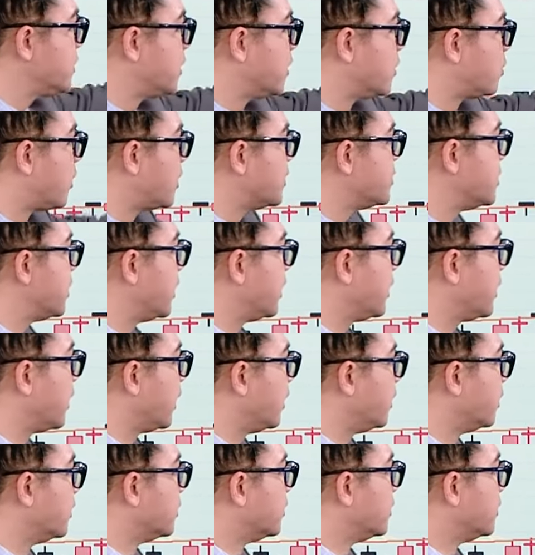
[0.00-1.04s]
一个关键
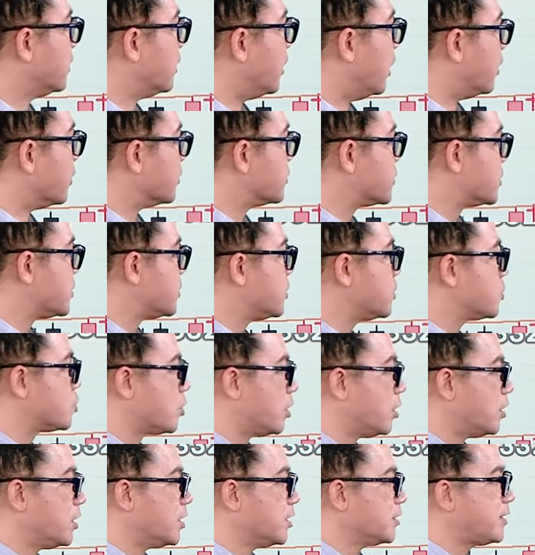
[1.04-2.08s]
K。哦，只是
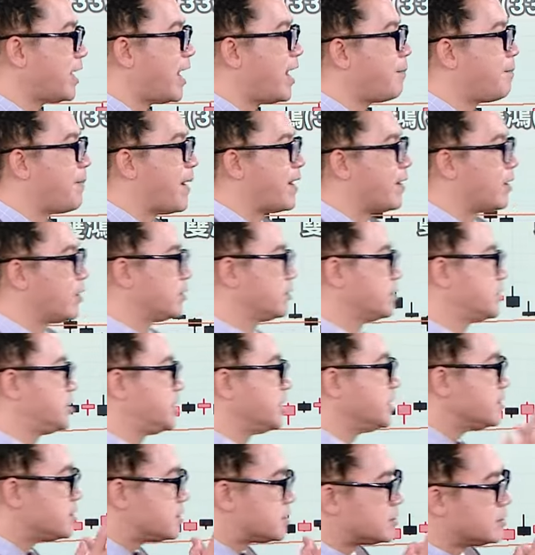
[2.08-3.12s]
说大家把
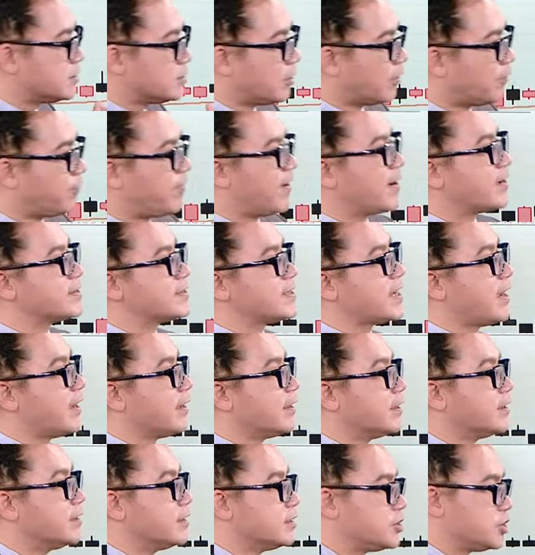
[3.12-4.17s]
心思都放在
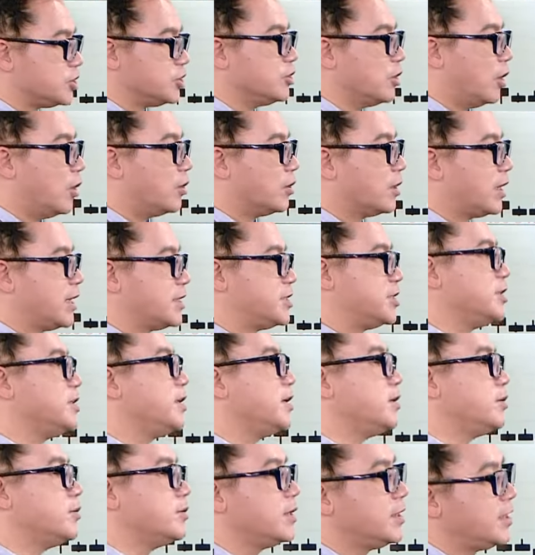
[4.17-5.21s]
旗宏啊，今天因为